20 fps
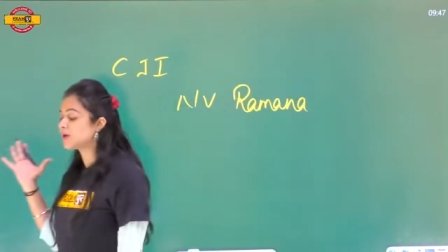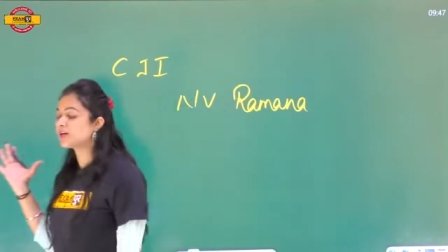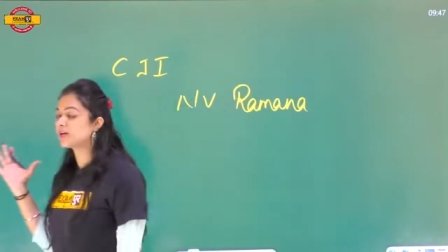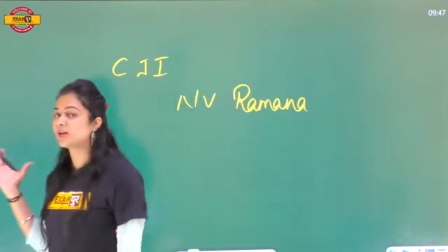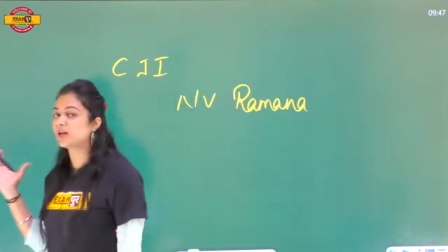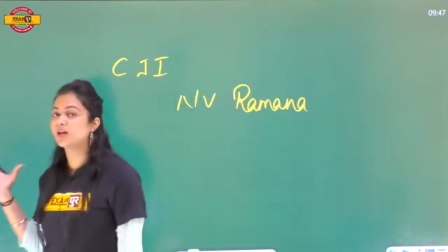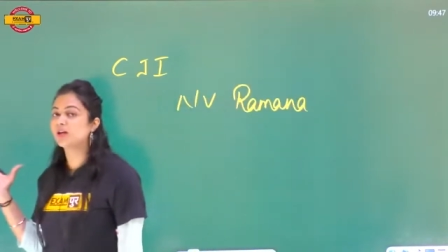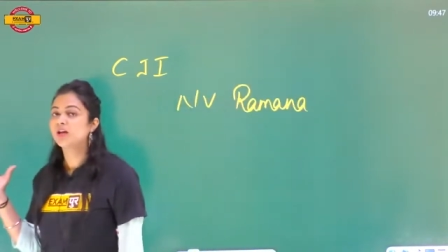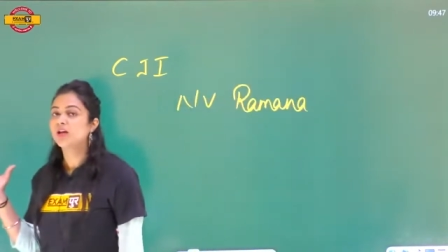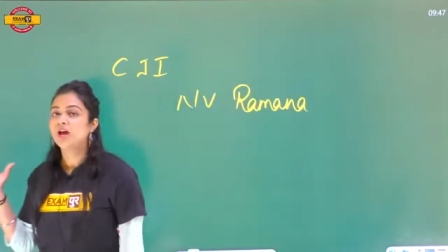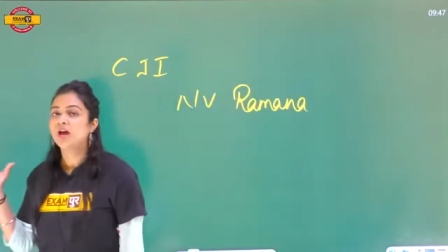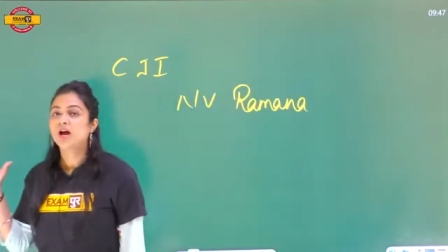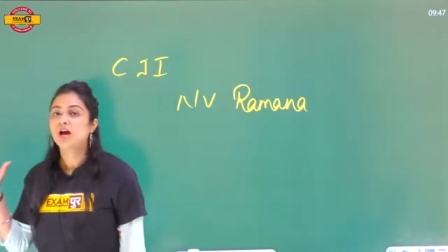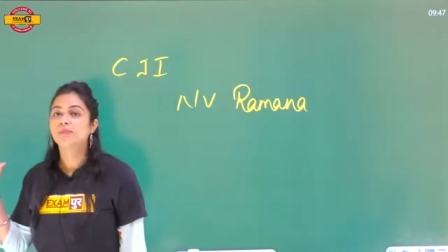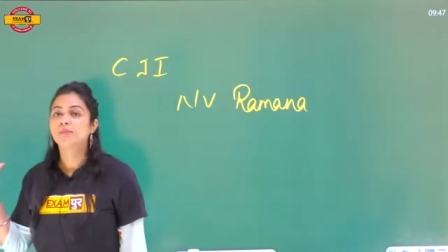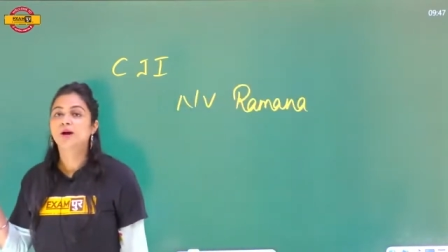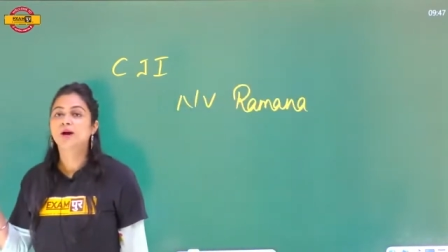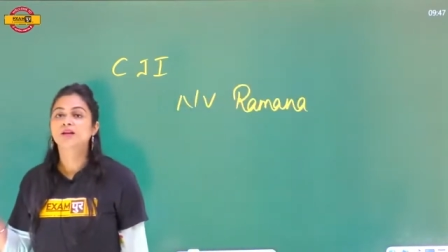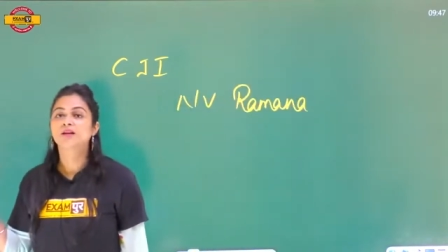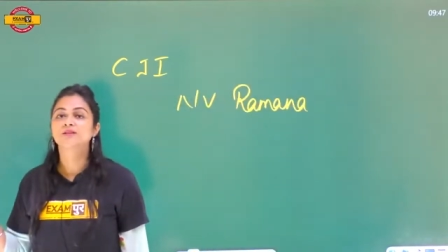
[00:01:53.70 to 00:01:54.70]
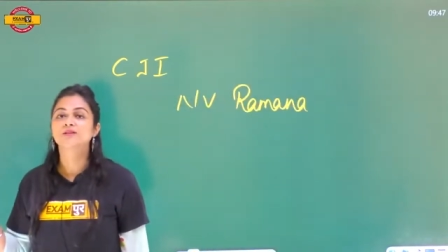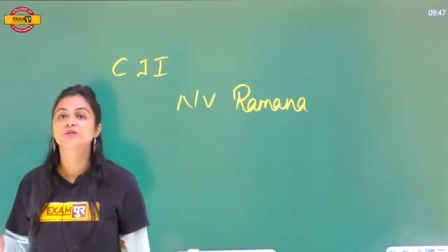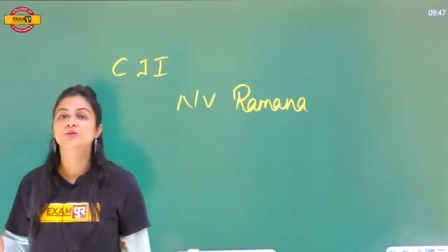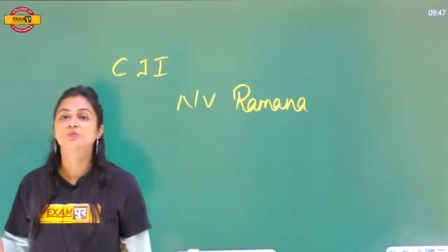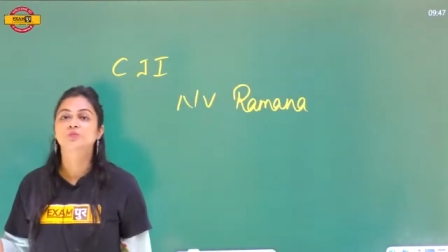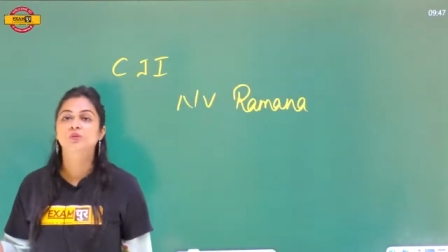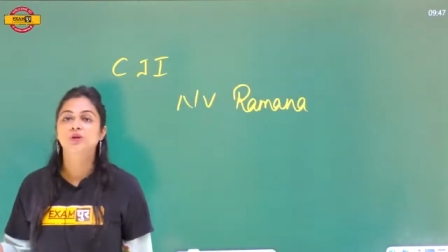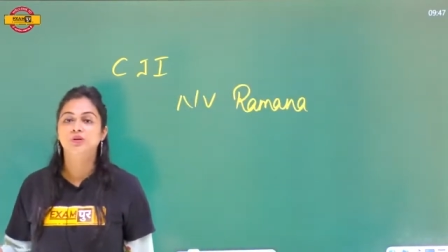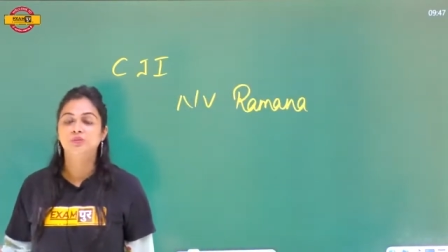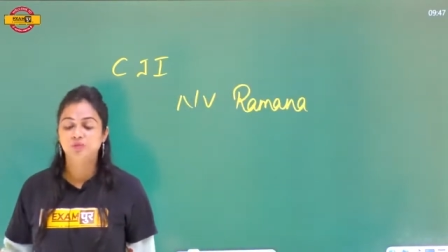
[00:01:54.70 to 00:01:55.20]
रमन ने हमारे
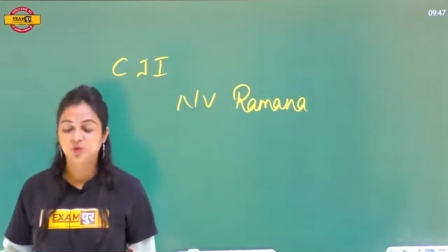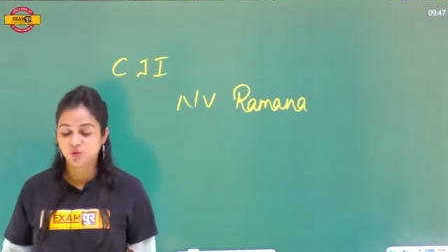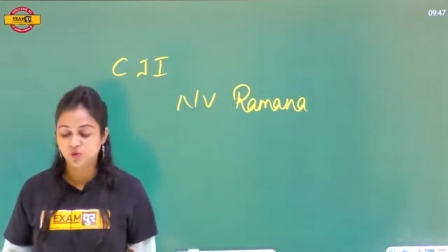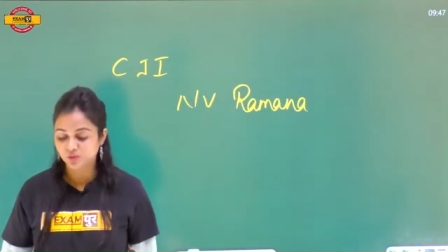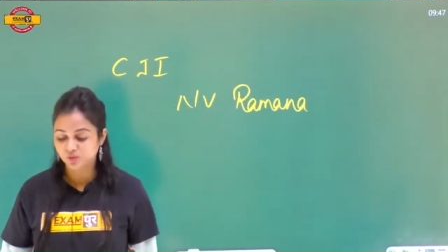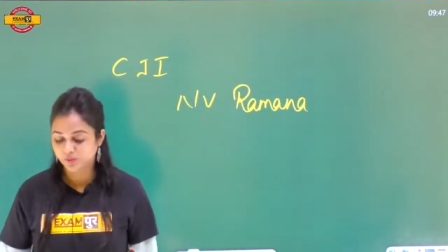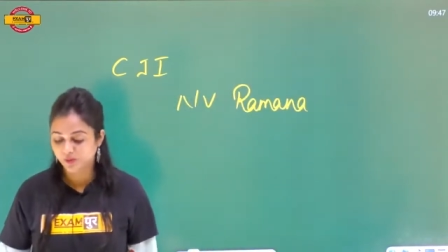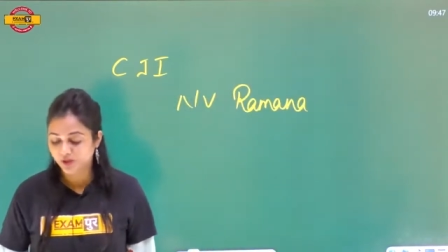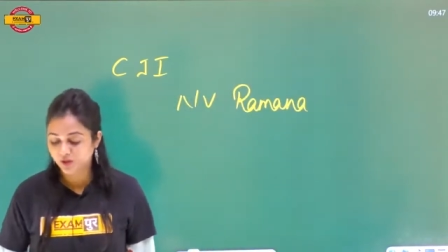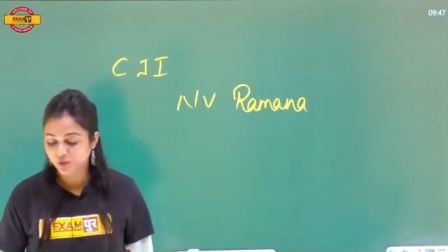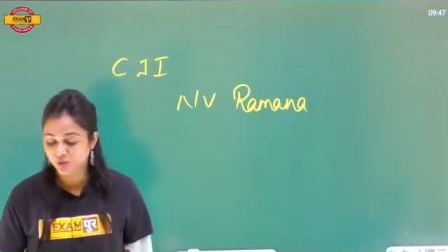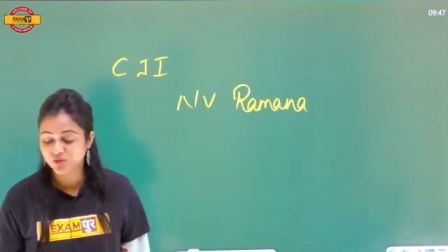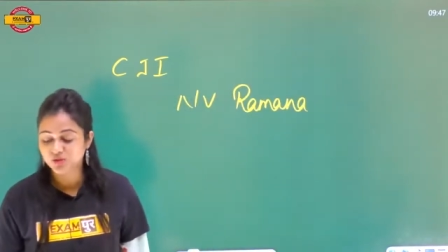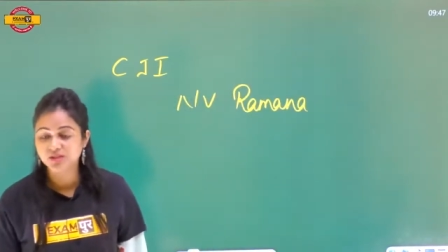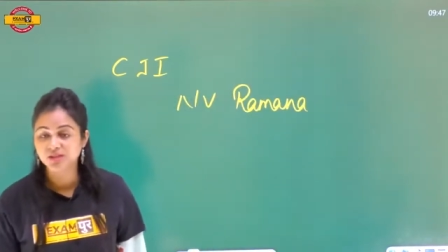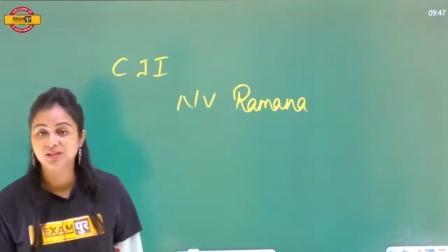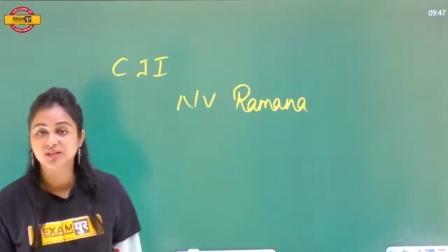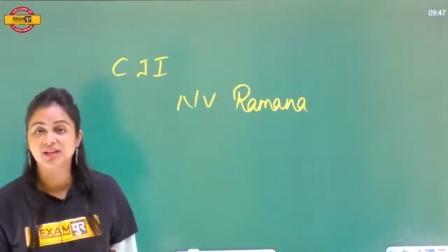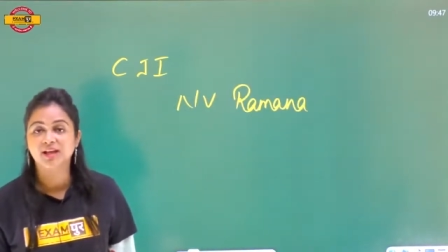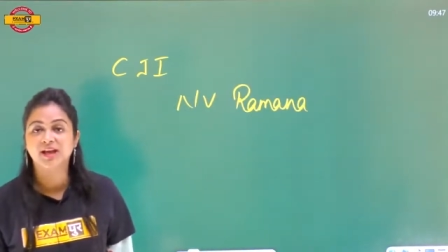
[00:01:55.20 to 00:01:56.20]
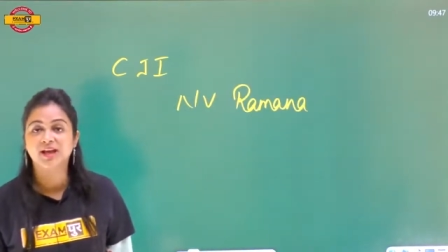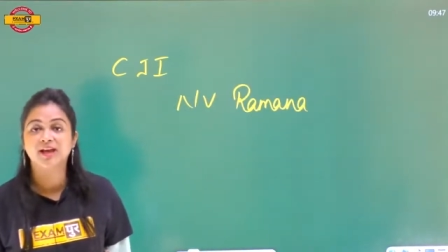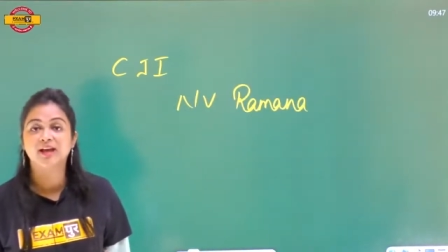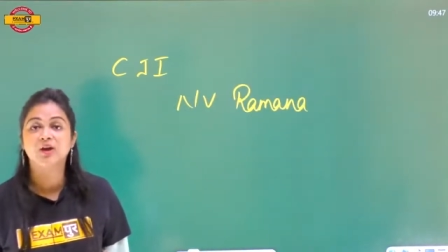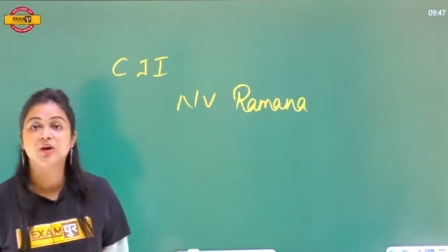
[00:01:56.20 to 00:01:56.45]
सुप्रीम कोर्ट में क्वेश्चन किया